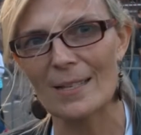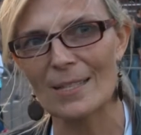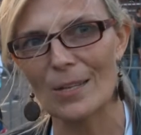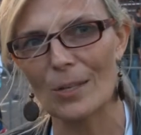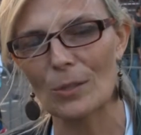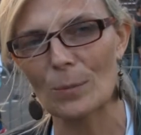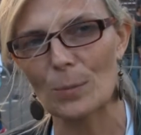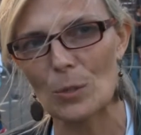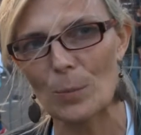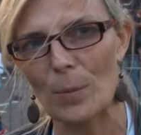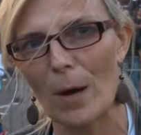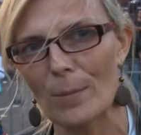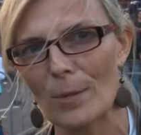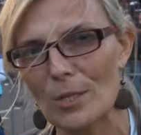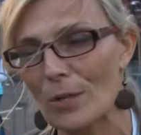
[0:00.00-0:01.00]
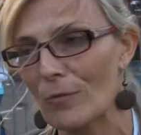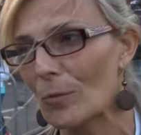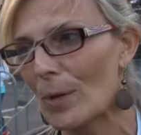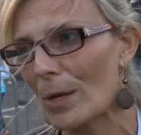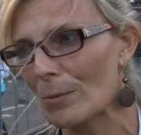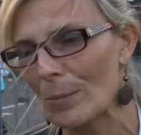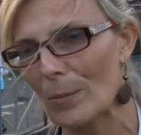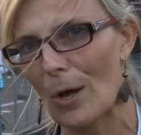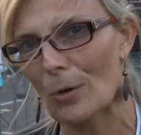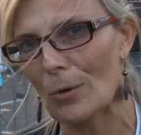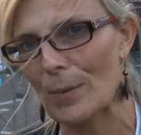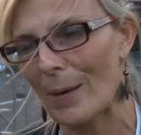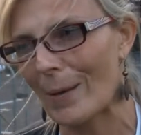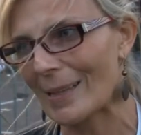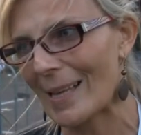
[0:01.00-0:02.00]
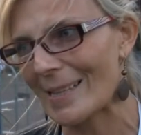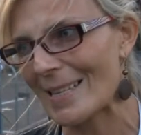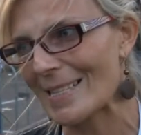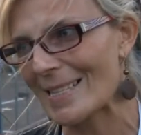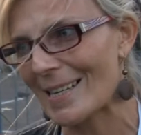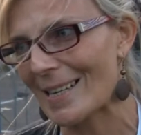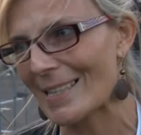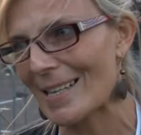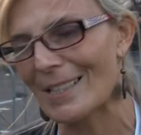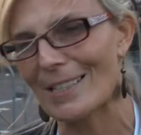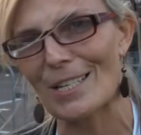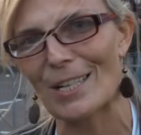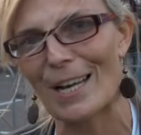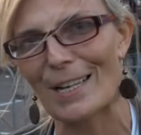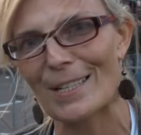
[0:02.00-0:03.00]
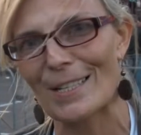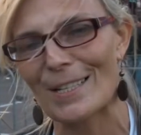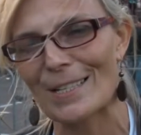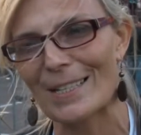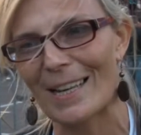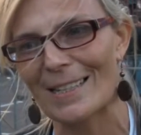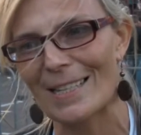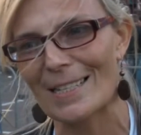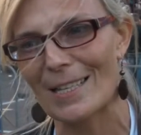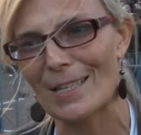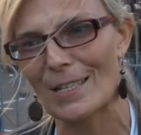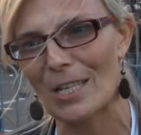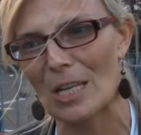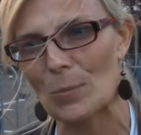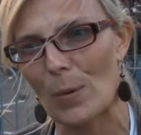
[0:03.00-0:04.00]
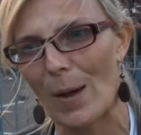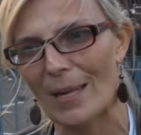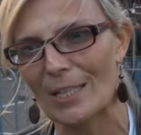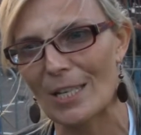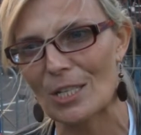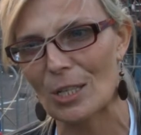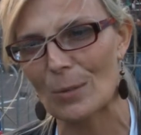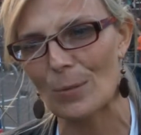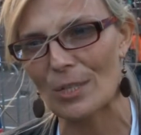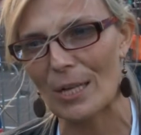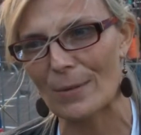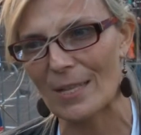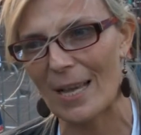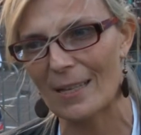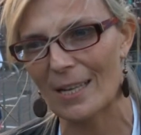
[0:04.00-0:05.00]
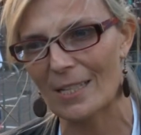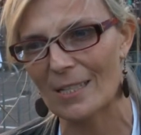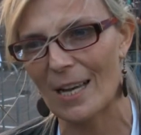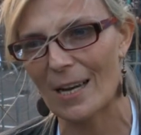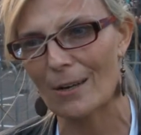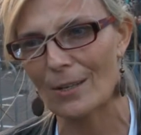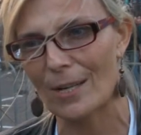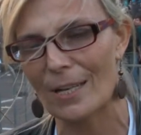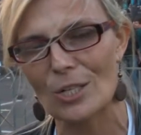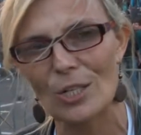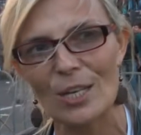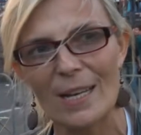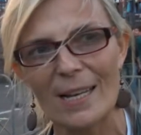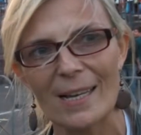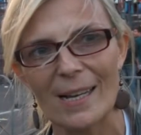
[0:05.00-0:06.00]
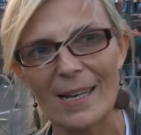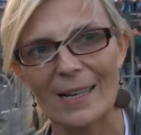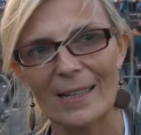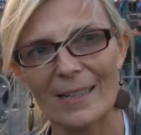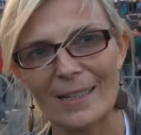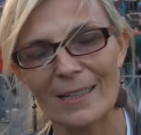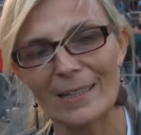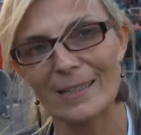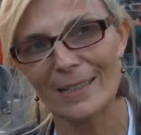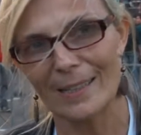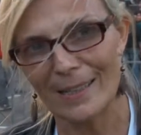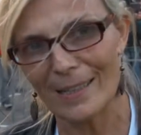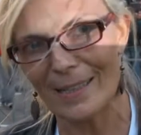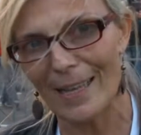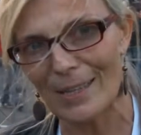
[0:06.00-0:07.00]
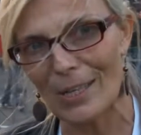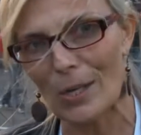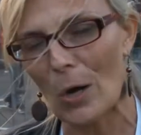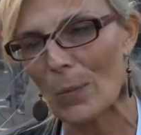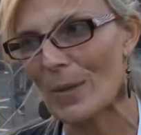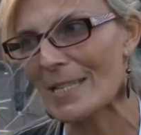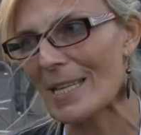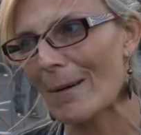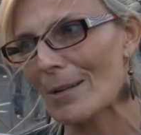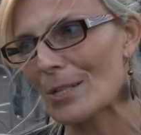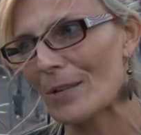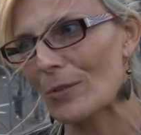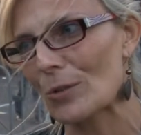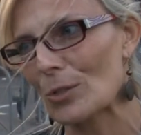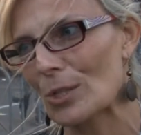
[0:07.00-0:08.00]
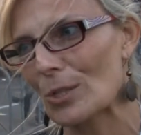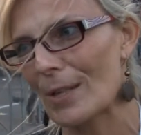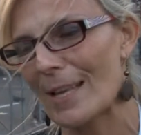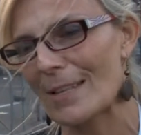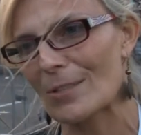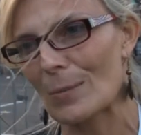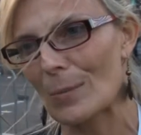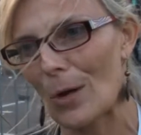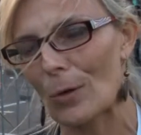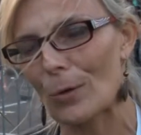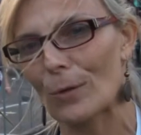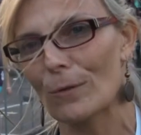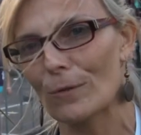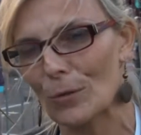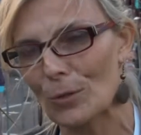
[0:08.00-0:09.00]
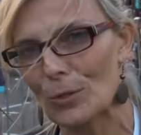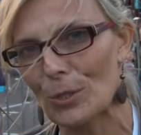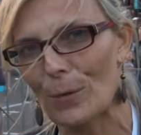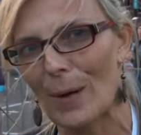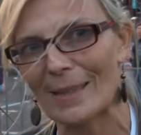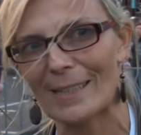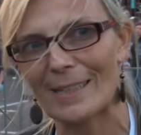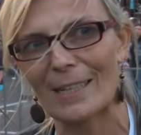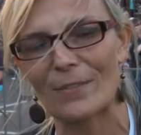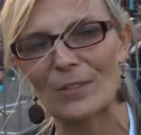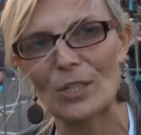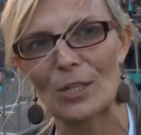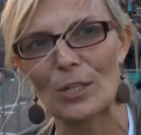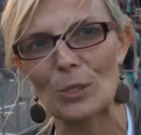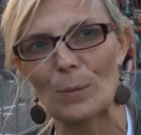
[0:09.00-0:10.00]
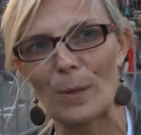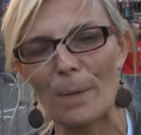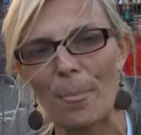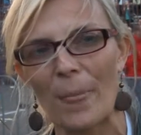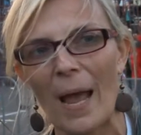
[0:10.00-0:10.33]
Stąd przypomnę, że w ubiegłym roku miała dla nas zagrać Agnieszka Chylińska. Niestety zespół Agnieszki musiał zagrać na Orange e, i dlatego obiecała, że wróci do nas w tym roku. Wróciła, tak jak widzieliśmy.